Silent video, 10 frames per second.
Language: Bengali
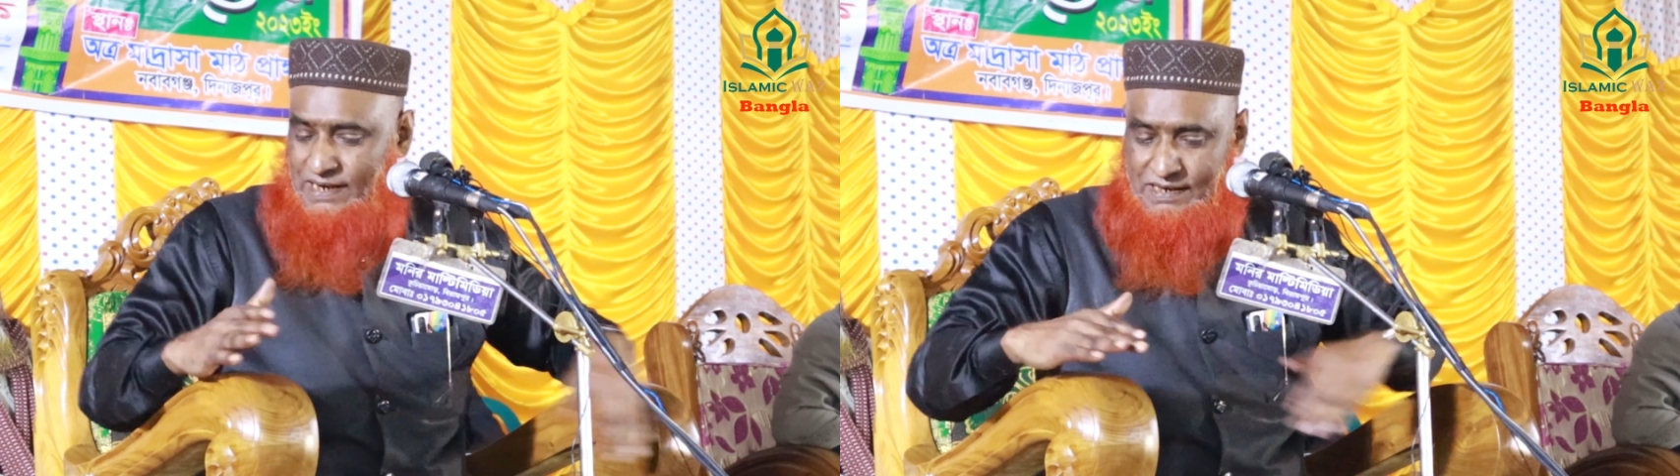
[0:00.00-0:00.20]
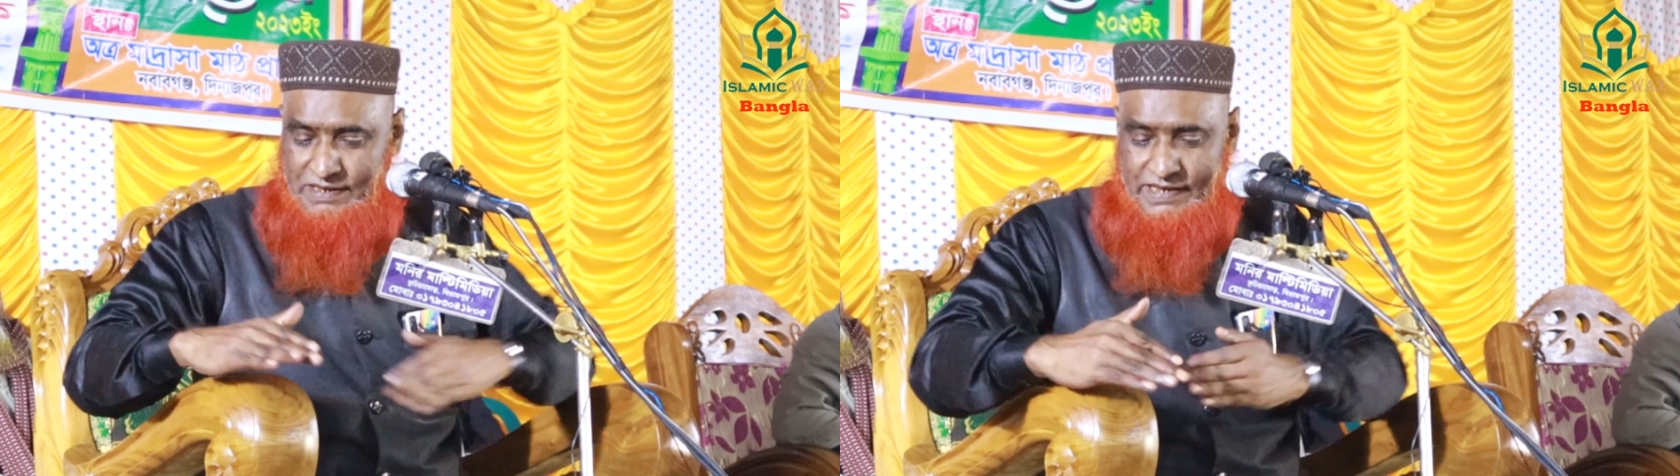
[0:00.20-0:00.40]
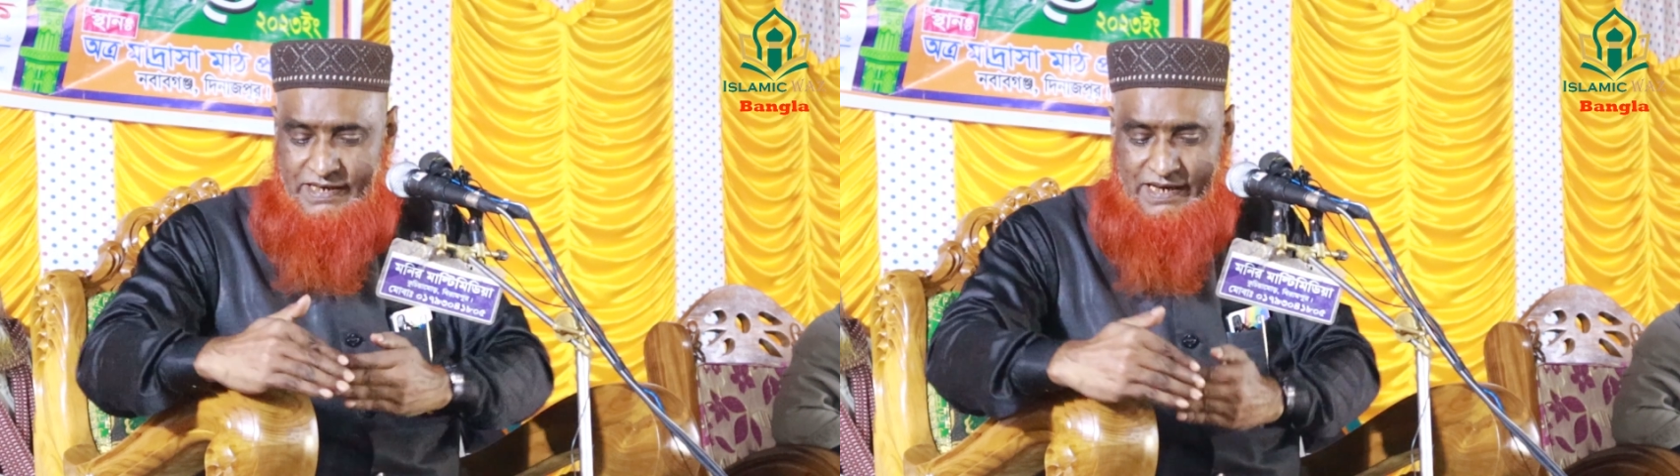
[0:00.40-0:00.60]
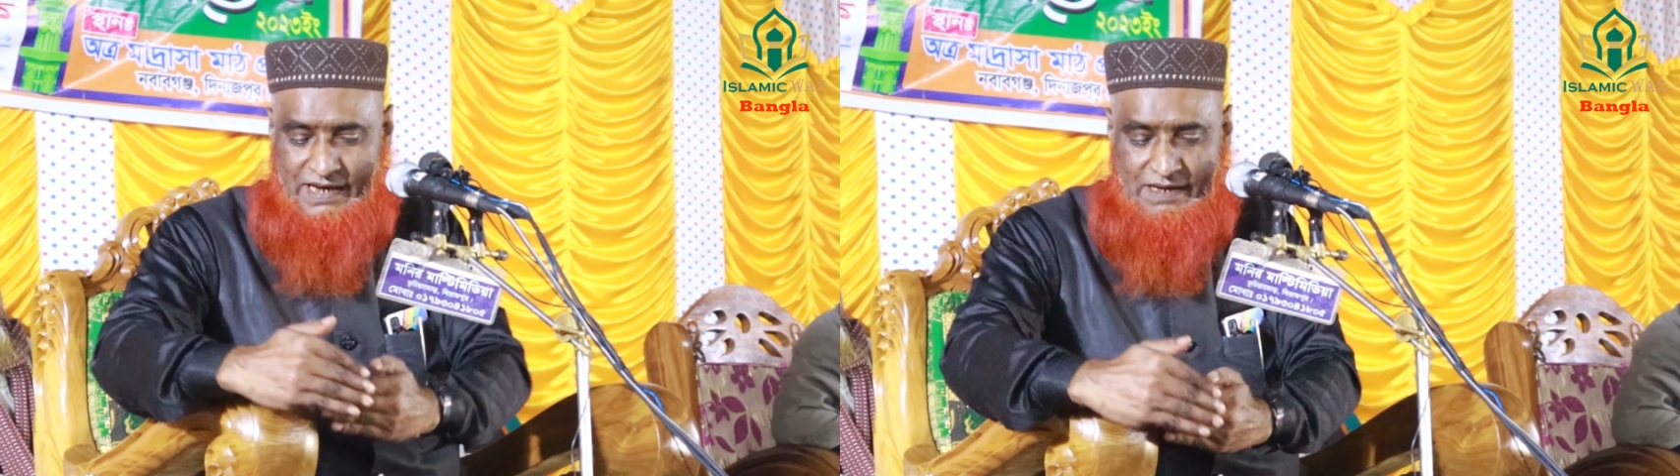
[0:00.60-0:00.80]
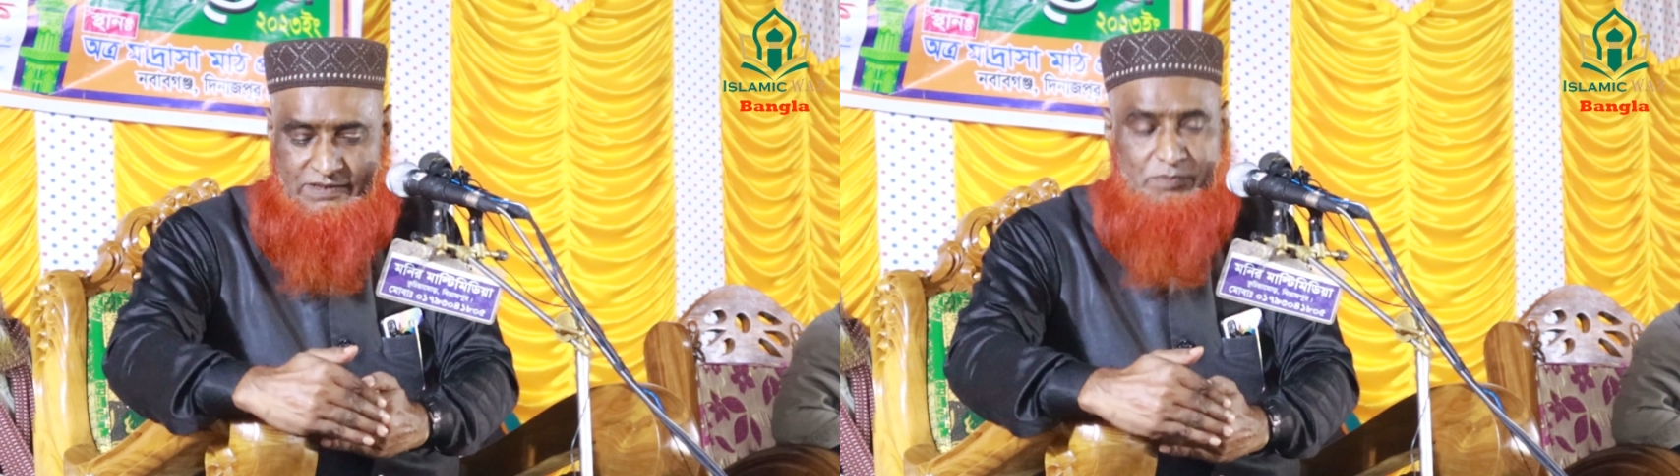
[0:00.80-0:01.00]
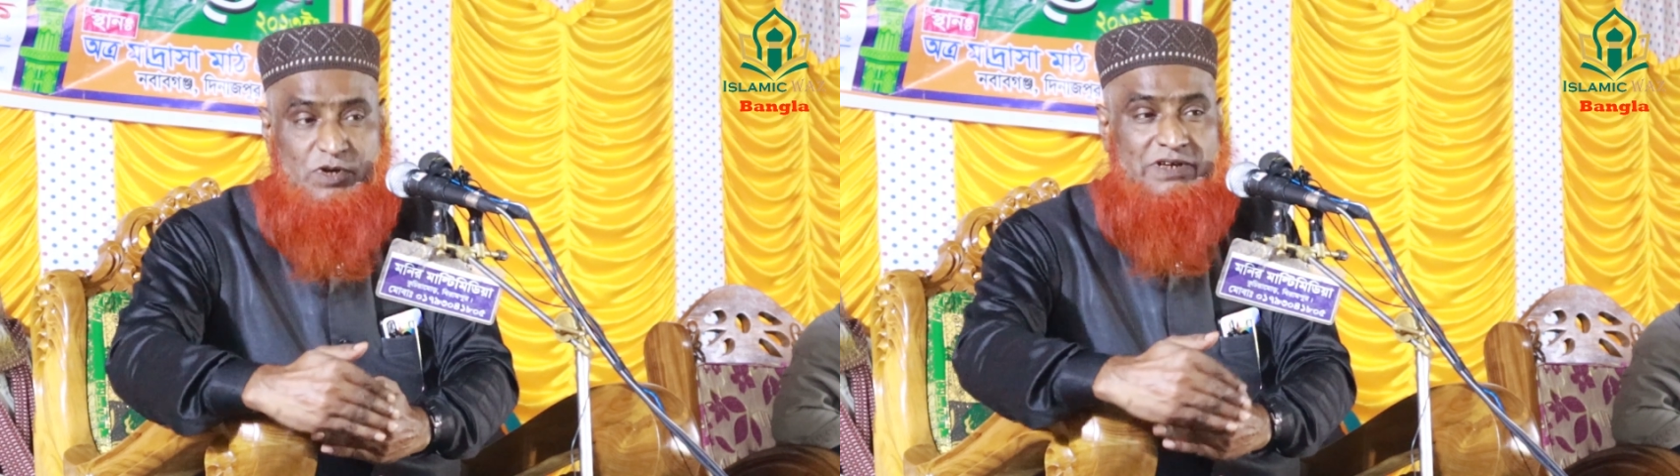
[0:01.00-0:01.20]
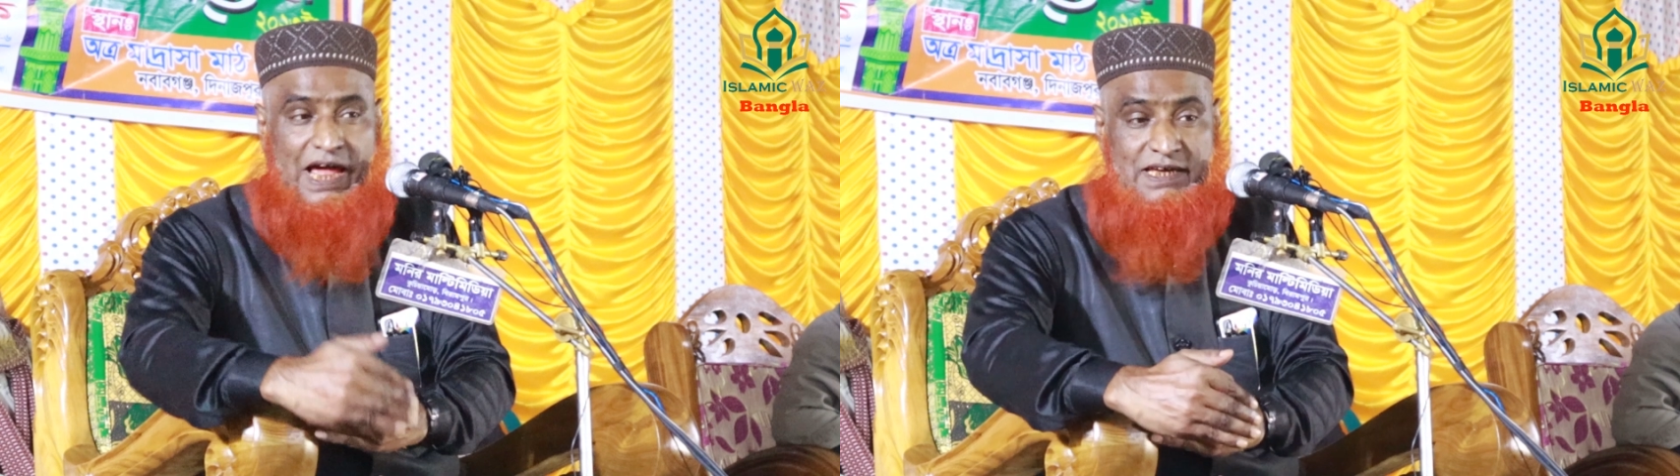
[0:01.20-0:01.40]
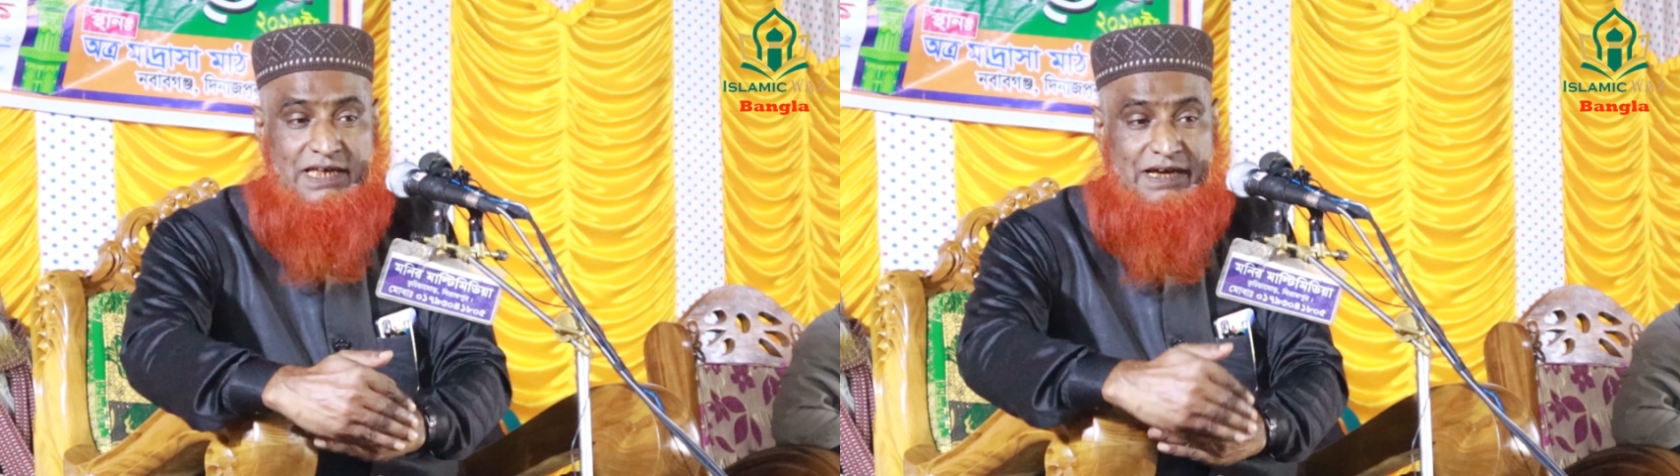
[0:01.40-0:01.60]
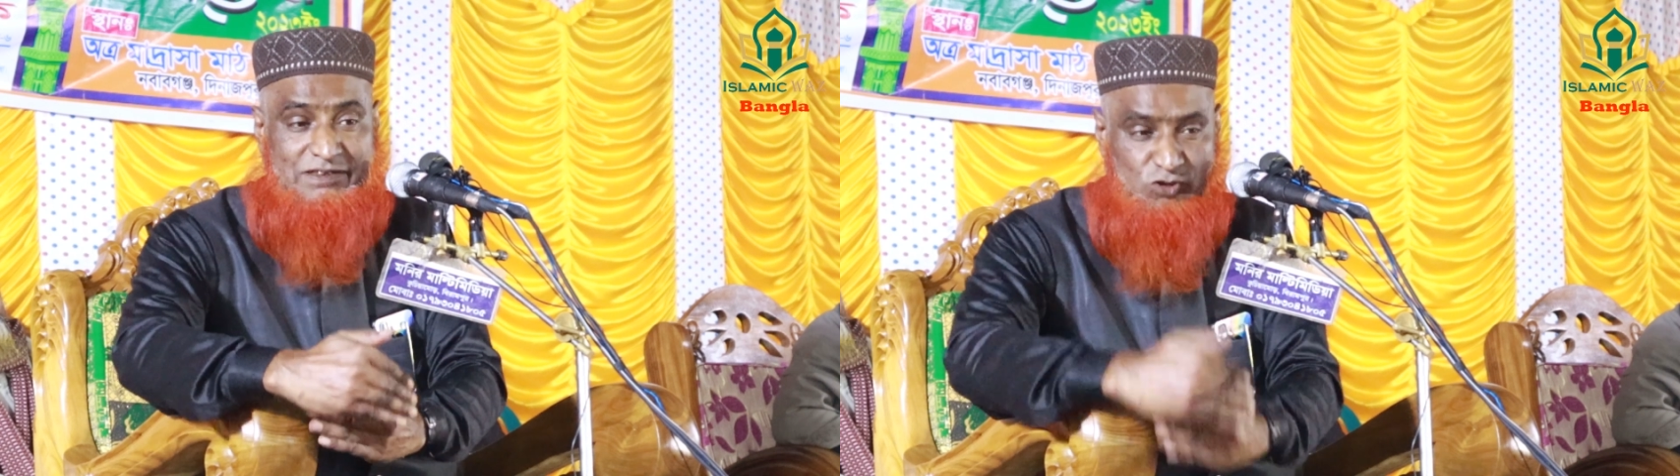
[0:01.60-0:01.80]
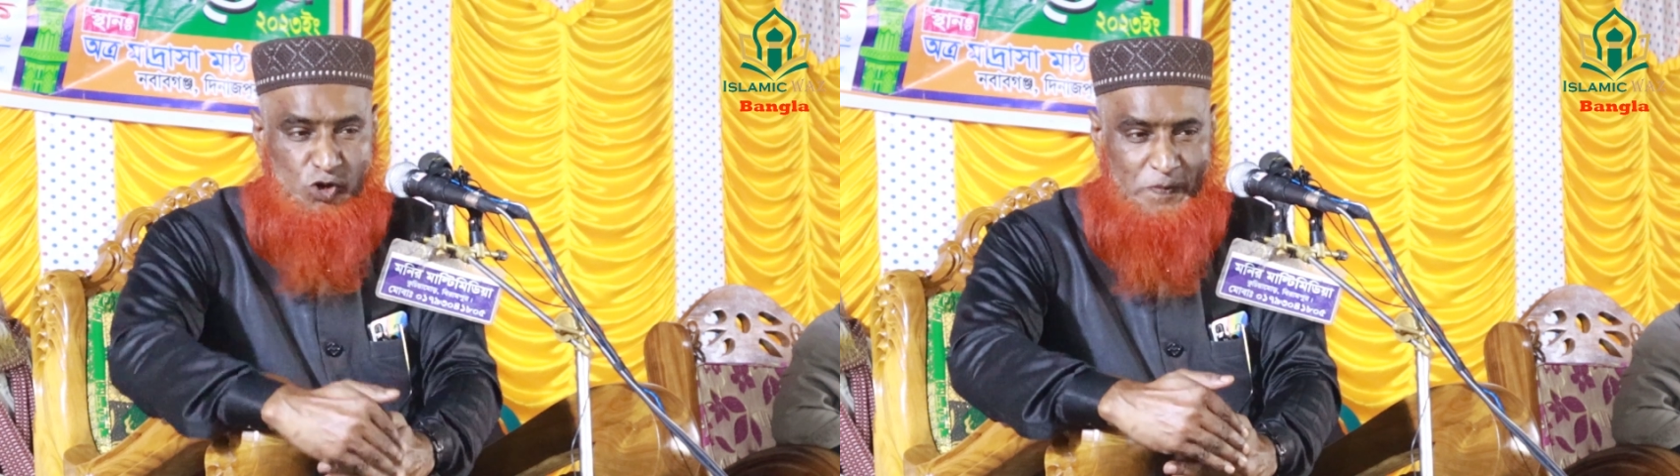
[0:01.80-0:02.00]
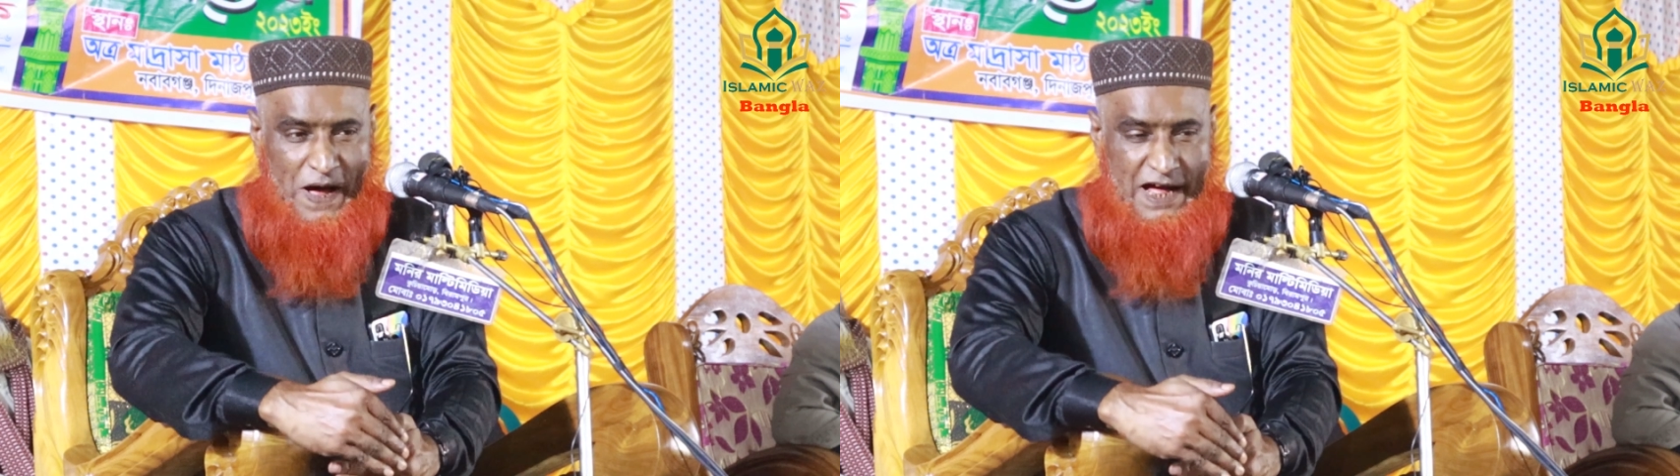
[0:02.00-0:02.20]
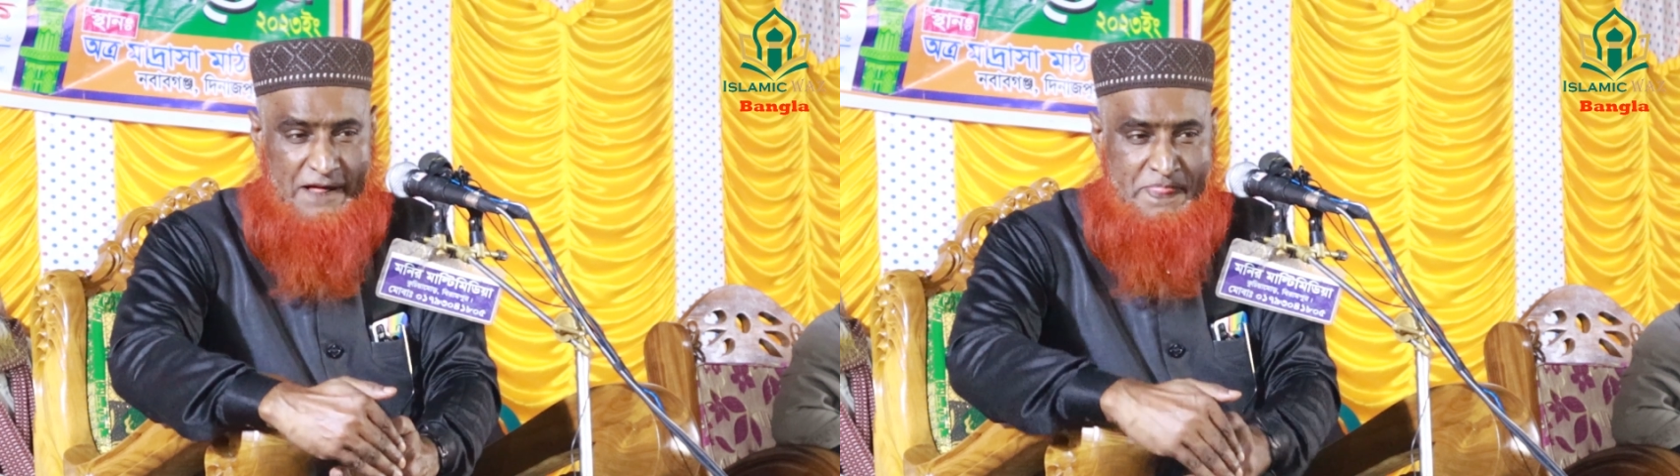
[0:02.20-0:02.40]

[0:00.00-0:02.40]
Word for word: এই সিটের কাছে টাঙ্কির কাছে দোপা